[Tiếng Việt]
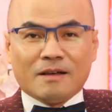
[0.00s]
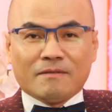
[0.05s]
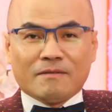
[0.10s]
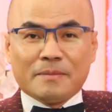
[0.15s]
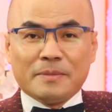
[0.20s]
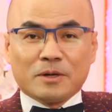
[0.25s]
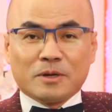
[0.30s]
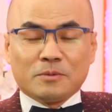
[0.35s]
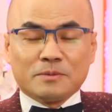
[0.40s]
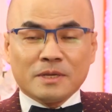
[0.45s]
Và
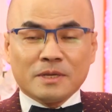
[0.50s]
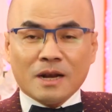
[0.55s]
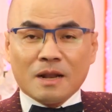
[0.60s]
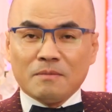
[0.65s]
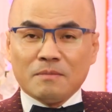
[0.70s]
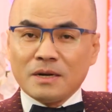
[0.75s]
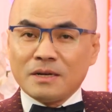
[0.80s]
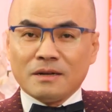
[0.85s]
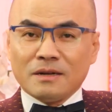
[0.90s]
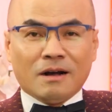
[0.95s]
mình cũng rất là
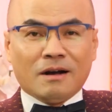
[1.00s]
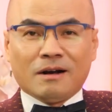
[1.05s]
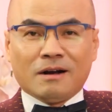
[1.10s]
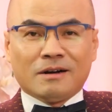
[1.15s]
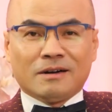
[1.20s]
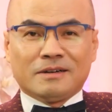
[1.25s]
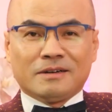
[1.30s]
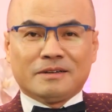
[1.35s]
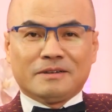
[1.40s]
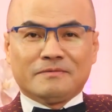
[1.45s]
bất ngờ
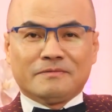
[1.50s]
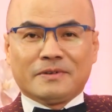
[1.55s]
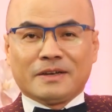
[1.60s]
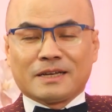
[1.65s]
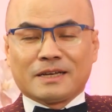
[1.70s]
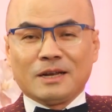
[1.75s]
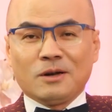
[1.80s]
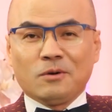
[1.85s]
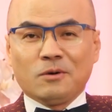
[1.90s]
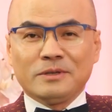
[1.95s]
về
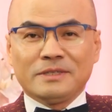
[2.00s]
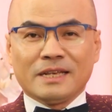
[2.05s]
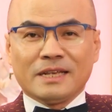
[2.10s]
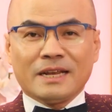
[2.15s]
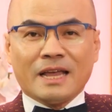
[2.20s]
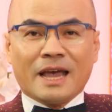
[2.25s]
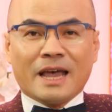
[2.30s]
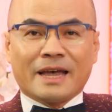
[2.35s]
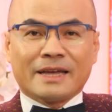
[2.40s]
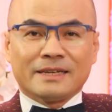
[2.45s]
cái lối diễn
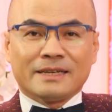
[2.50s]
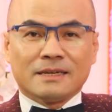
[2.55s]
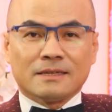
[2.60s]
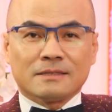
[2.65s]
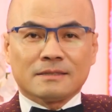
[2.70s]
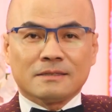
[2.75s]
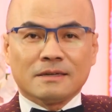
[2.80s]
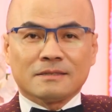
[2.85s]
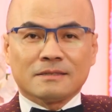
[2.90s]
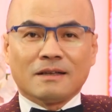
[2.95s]
hài
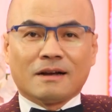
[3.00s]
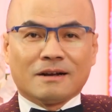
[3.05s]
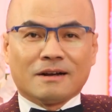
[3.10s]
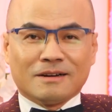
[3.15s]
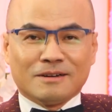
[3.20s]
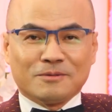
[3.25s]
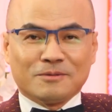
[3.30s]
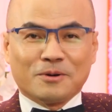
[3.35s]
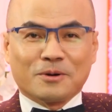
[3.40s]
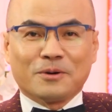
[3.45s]
tưng tửng
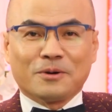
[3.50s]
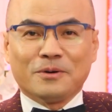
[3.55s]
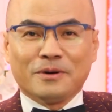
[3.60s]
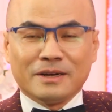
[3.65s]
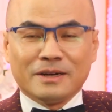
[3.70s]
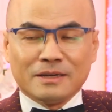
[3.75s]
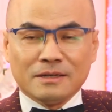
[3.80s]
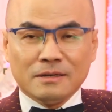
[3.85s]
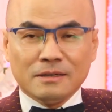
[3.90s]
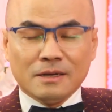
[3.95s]
của cô
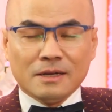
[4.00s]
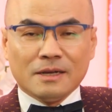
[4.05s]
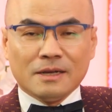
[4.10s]
ấy.